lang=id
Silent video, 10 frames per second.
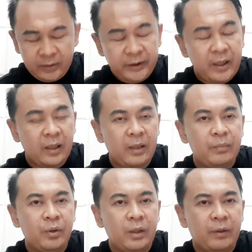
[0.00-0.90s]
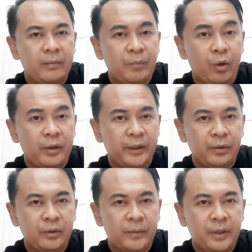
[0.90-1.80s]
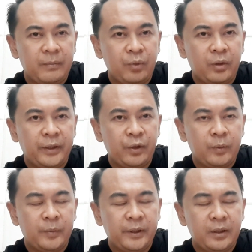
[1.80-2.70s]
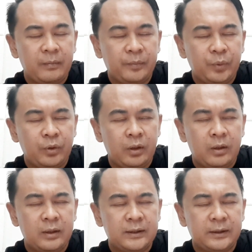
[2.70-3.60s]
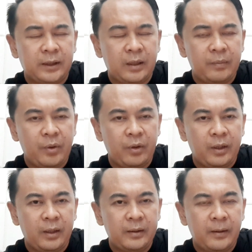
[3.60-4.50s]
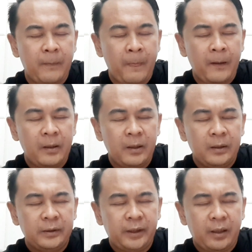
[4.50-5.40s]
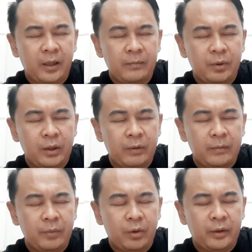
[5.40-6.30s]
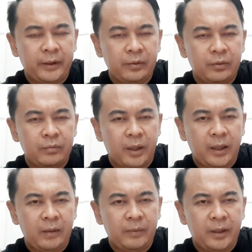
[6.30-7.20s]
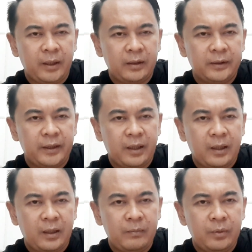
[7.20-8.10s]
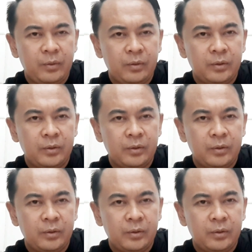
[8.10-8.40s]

Tirakabo lawan Borneo di mana Borneo memberikan pur setengah bola ya. Tirakabo lawan Borneo bakal menang Tirakabo.